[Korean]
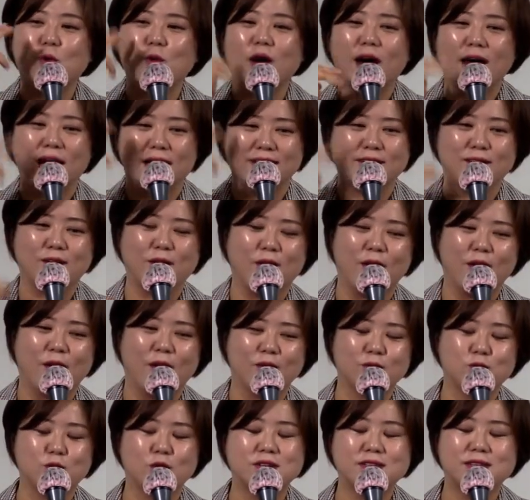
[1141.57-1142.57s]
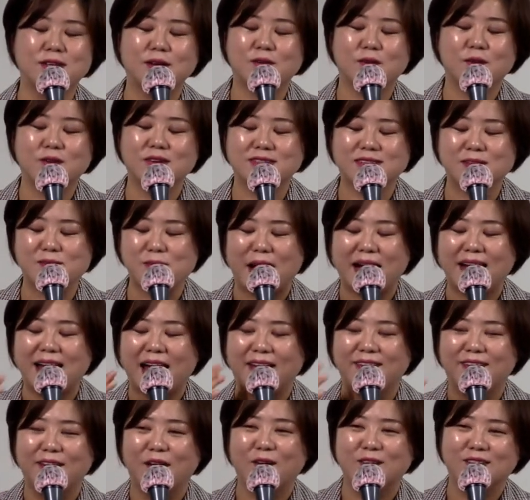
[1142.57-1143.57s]
돌아가는 거예요. 절대로 이제 말이
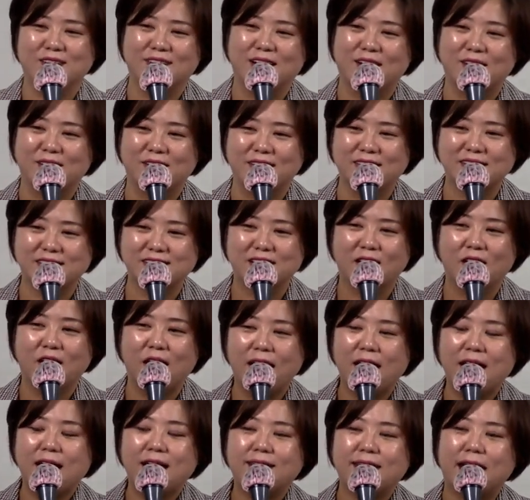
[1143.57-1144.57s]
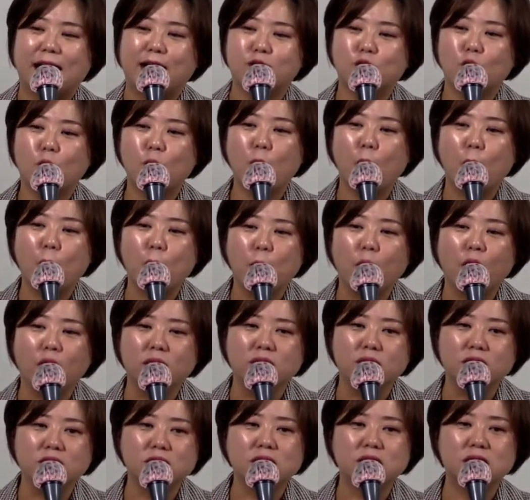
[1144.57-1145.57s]
안 나오더라고요. 그래서 나도 못
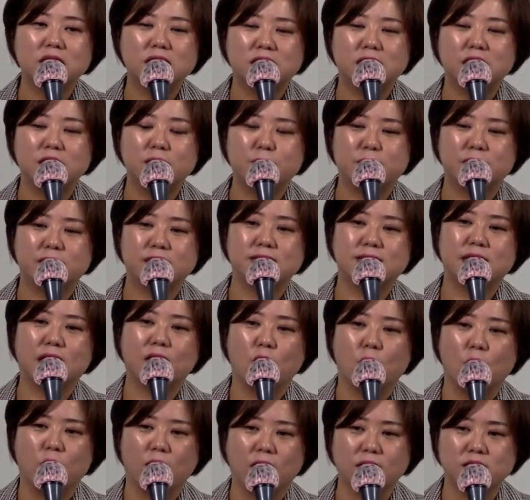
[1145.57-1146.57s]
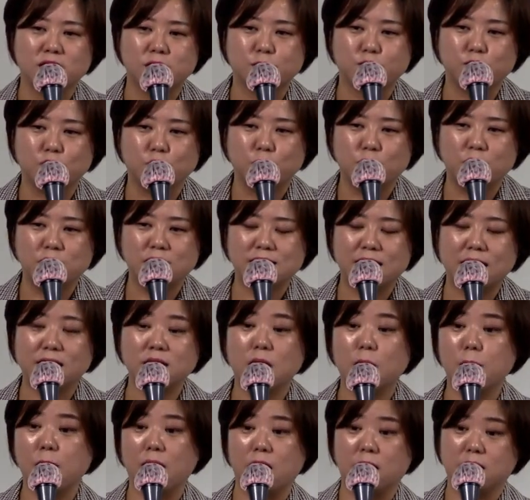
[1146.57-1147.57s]
먹는 이 비싼 건강식품을
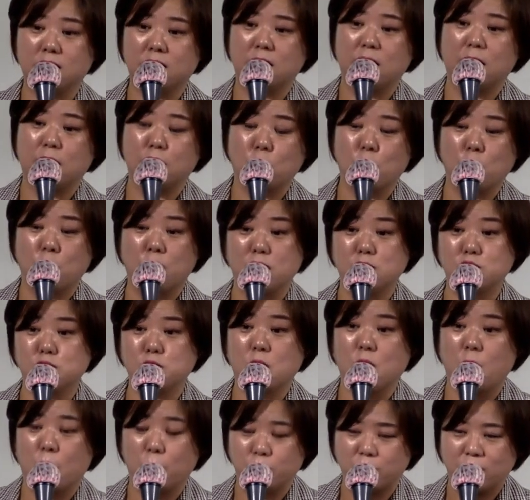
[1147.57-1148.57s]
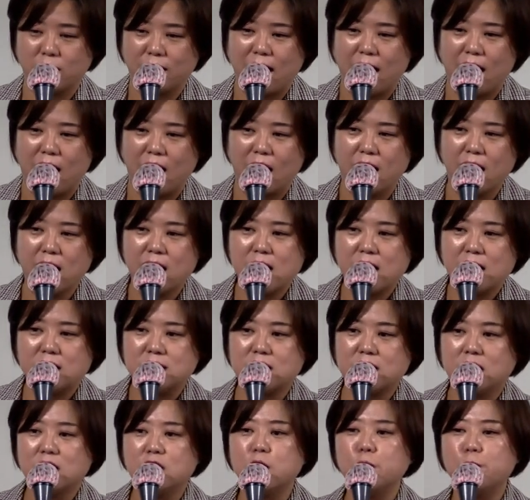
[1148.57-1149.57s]
상대방한테 나는 권할 수가 없더라.
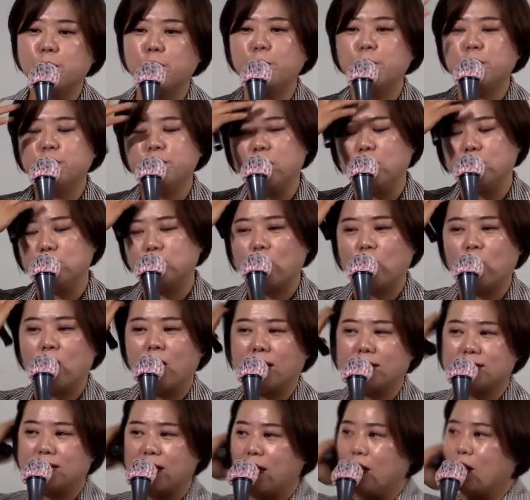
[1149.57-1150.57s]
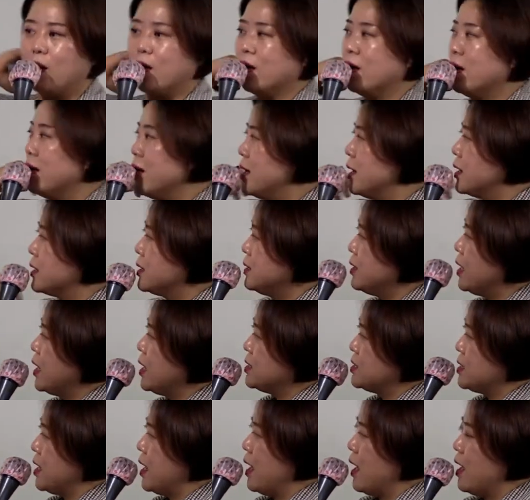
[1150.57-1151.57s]
이제 그 부분이었던 것 같아요. 근데
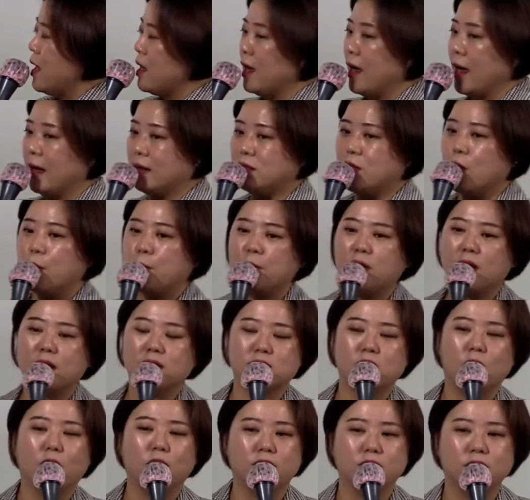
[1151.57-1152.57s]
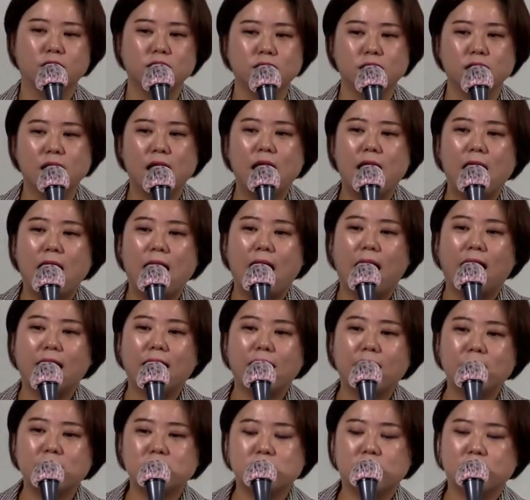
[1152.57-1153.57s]
이제 애터미에서는
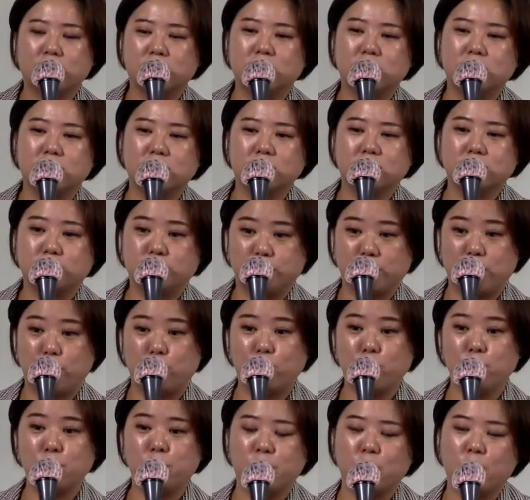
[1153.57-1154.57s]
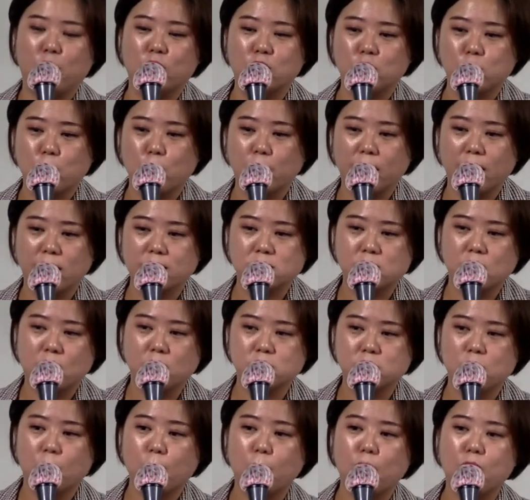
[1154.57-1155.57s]
아까 이제 그 제품 비교를
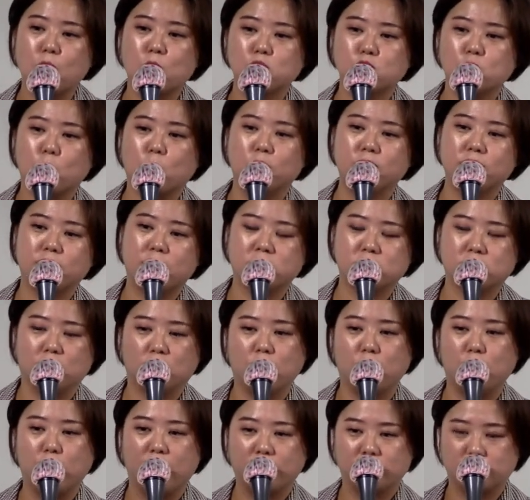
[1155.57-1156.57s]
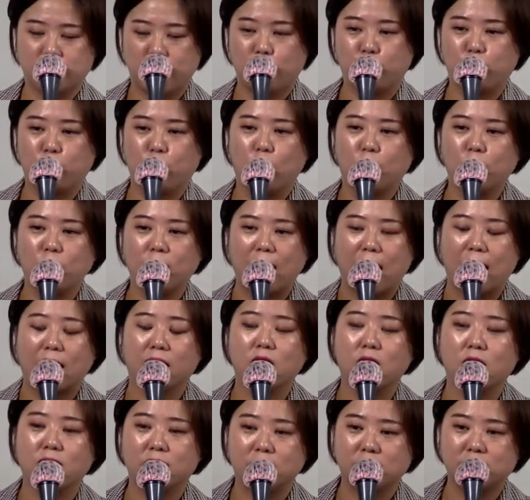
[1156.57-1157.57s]
통해서 정말로 좋은데 저렴한 제품,
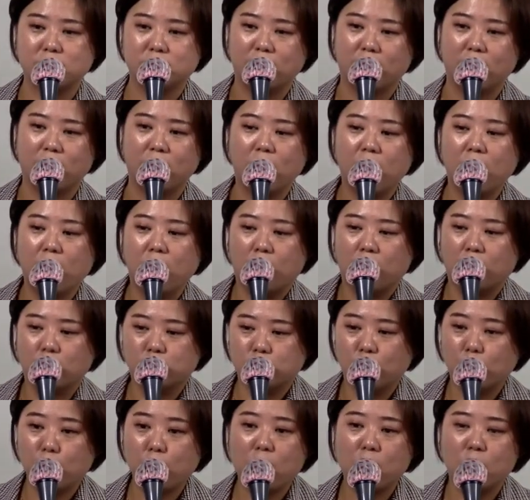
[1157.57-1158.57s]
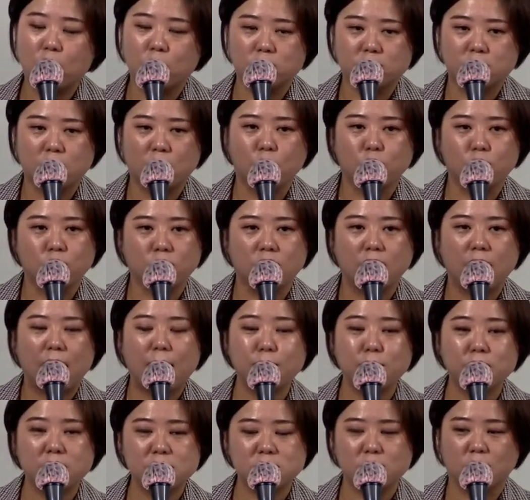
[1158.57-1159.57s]
가격이 이제 정말로 이제 우리
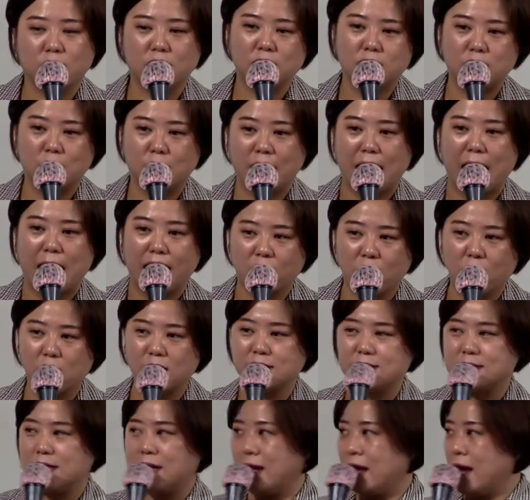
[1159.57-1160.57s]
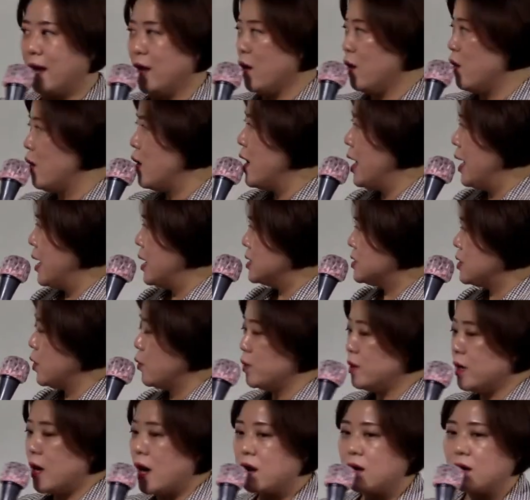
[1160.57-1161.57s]
합리적인 그런 가격이잖아요. 그래서
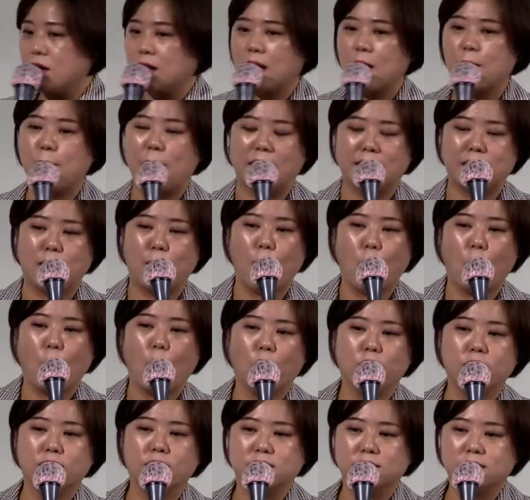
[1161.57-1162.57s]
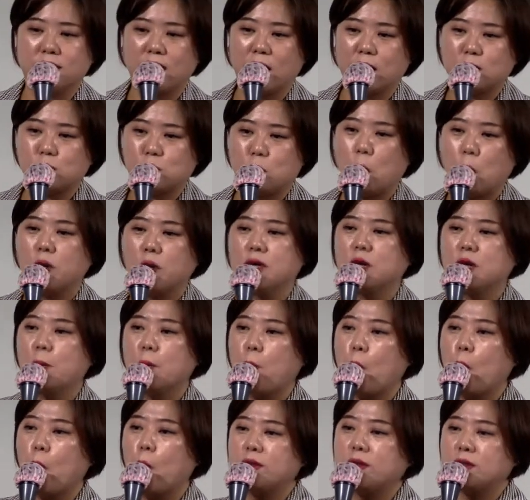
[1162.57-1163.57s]
우리가 그렇게 받아먹고 있는데 또
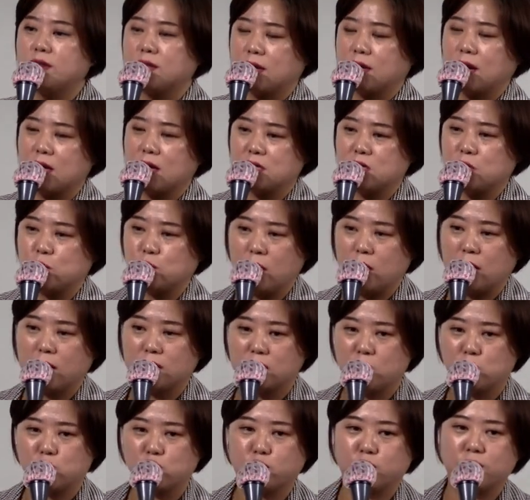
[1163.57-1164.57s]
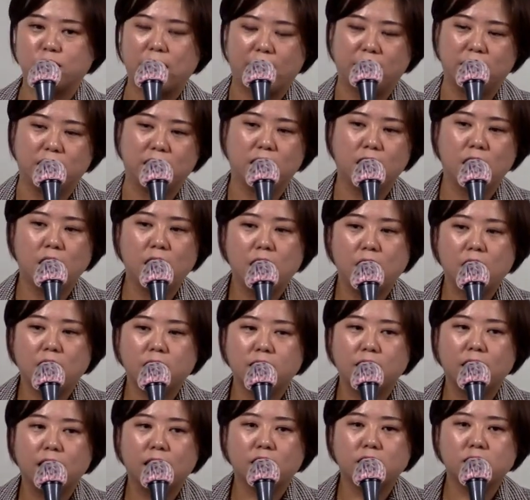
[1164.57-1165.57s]
이런 포인트까지 우리한테 주다니.
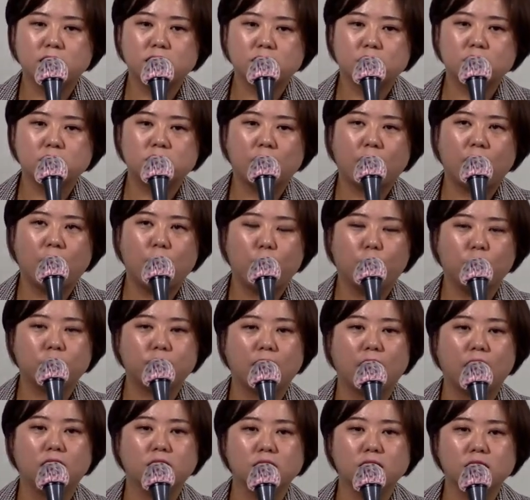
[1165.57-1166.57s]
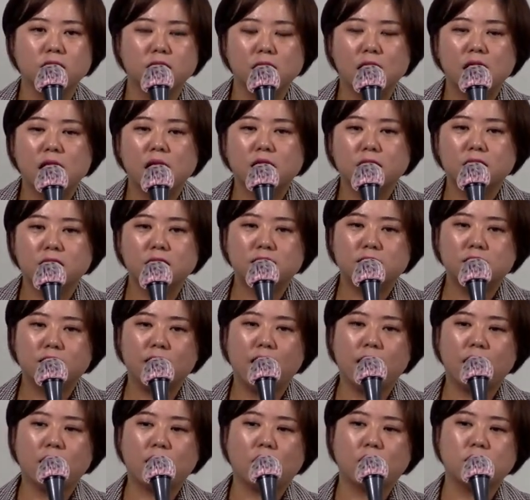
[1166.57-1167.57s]
네, 그래서 제가 볼 때는
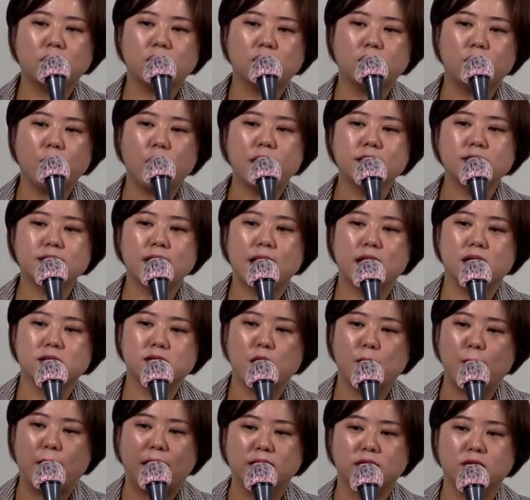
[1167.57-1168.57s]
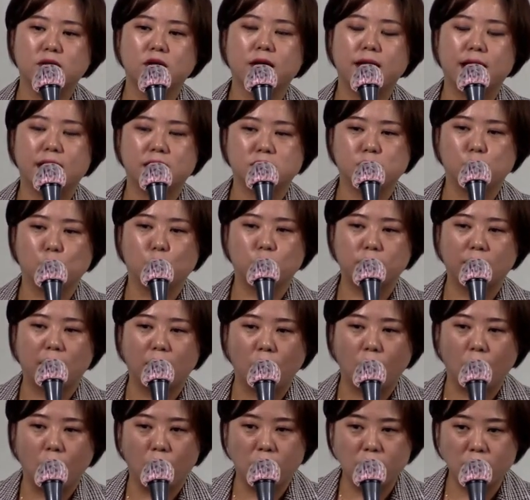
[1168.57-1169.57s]
그때 그 회사에서 만들어내지
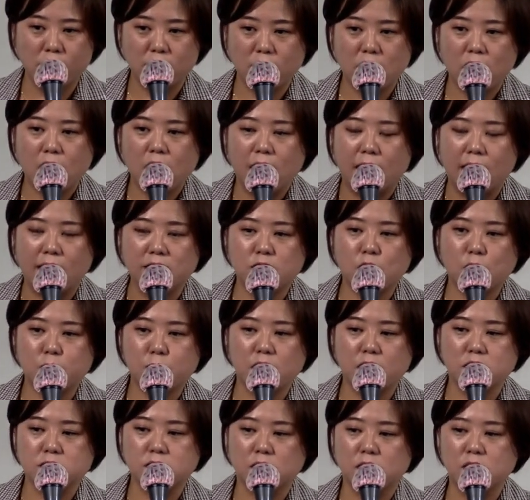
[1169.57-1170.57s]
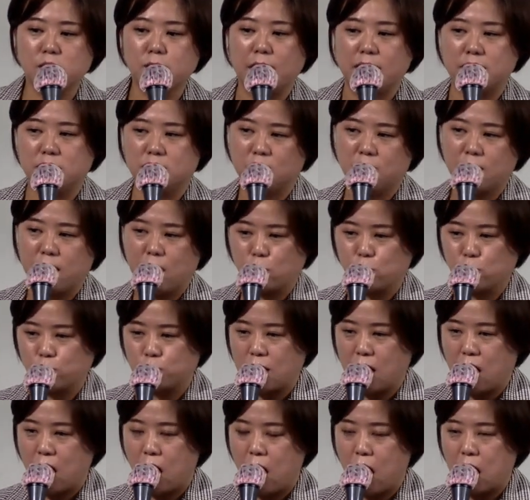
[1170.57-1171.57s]
못한 걸 애터미에서는
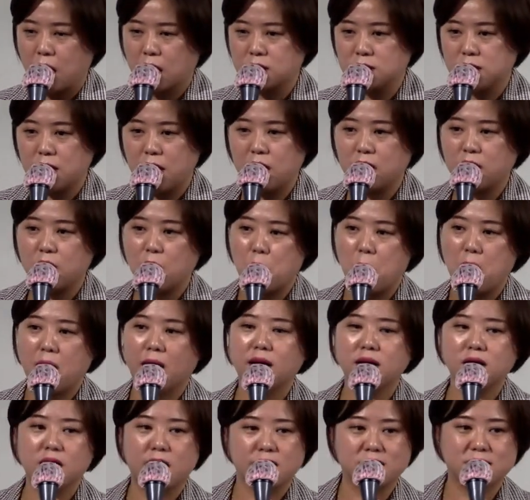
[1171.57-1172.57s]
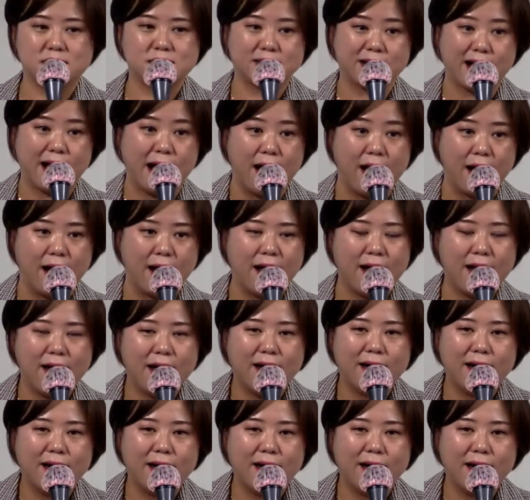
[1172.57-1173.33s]
만들어냈구나. 근데 이게 왜 가능했을까?